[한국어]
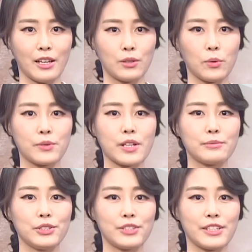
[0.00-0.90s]
독성
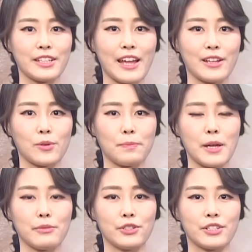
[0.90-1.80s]
물질이나
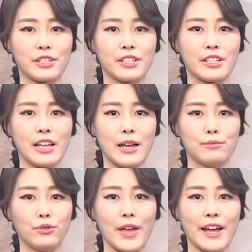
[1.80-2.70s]
노폐물들을
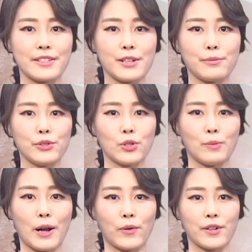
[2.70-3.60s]
무해한 성분으로
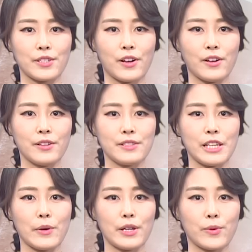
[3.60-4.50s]
바꿔서
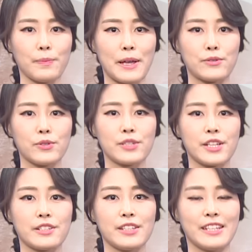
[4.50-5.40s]
체외로
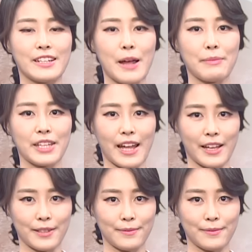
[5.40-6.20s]
배출시키는 일을 합니다.